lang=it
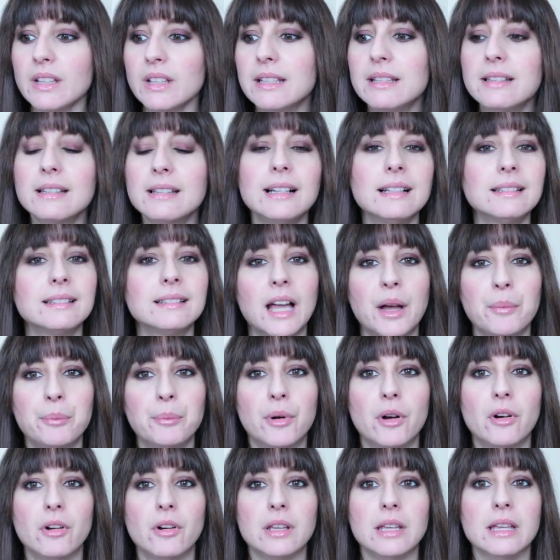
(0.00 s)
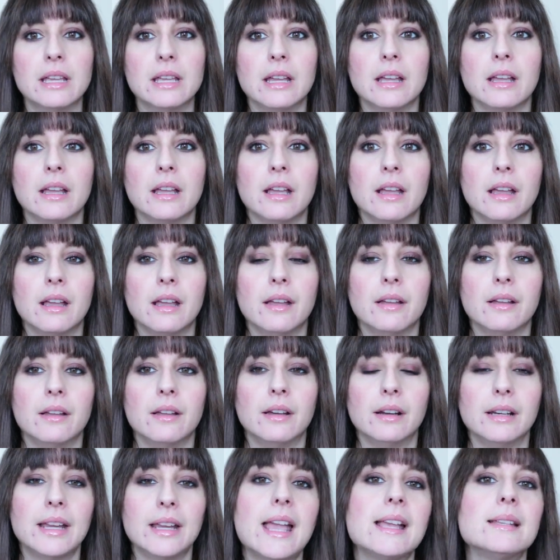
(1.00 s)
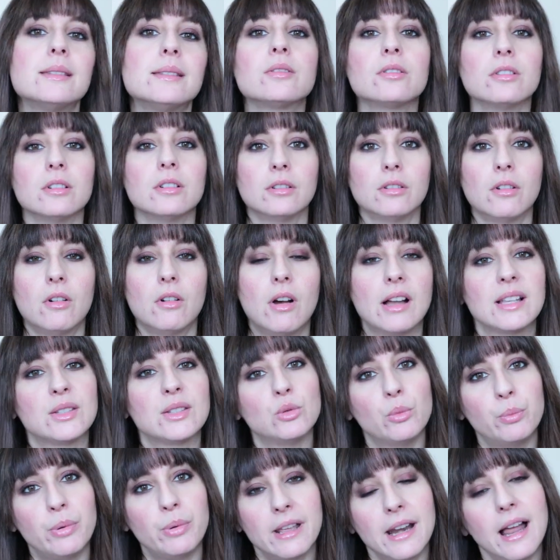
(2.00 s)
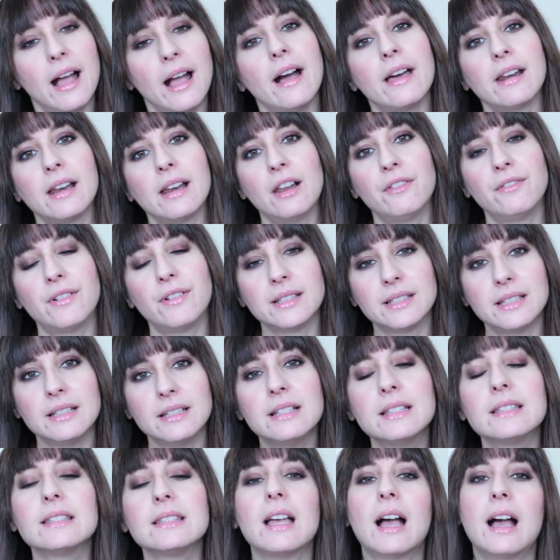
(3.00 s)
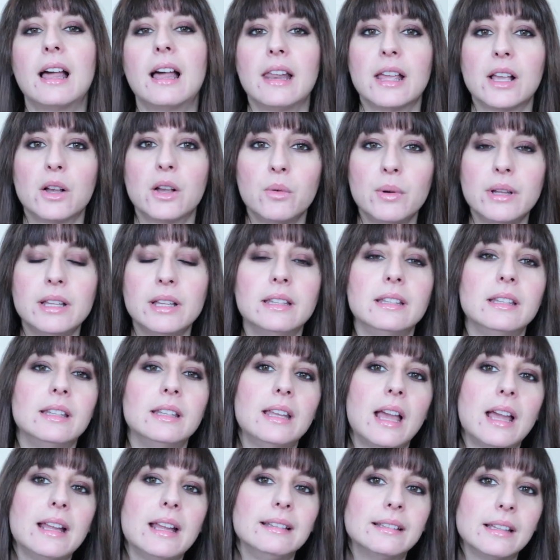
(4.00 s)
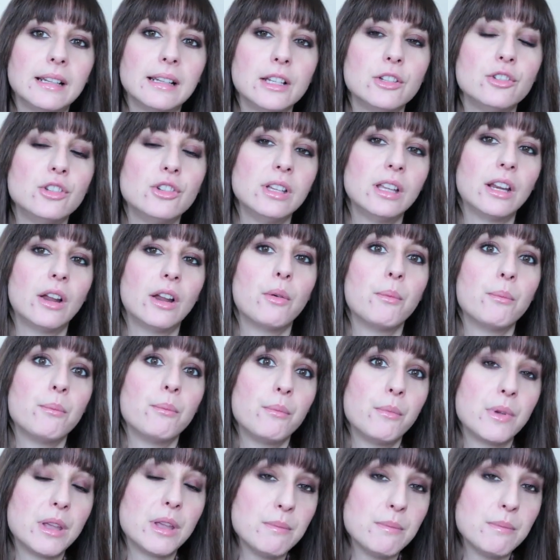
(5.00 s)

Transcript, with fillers: in realtà poi riescono a superare la fase iniziale e quindi a interagire un,